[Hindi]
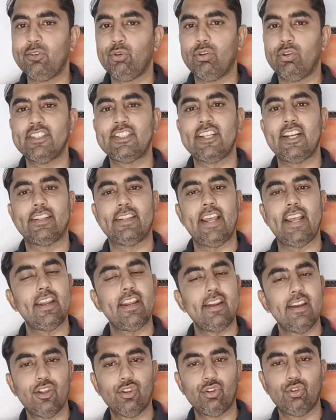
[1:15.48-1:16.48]
नॉलेज रखता है
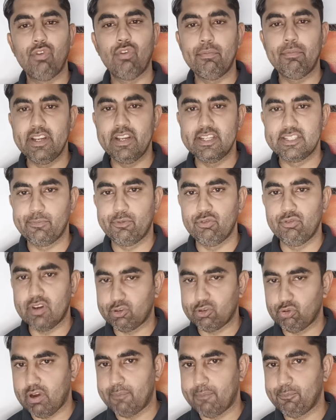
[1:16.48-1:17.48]
तो वो भी इस प्रोडक्ट
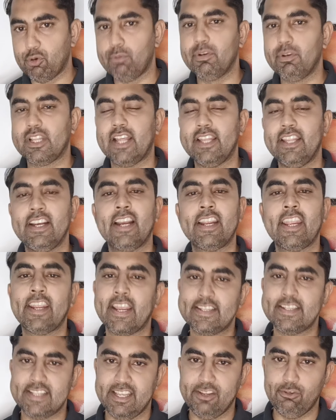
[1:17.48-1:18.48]
को आपको बता देगा कि
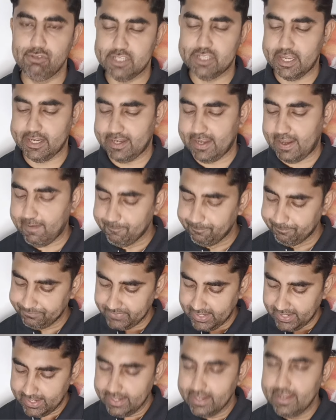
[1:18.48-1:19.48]
कैसे यूज़ करना
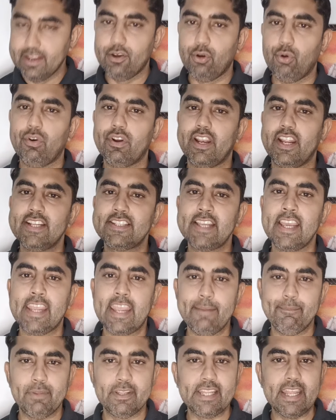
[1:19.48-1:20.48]
है और इसकी कीमत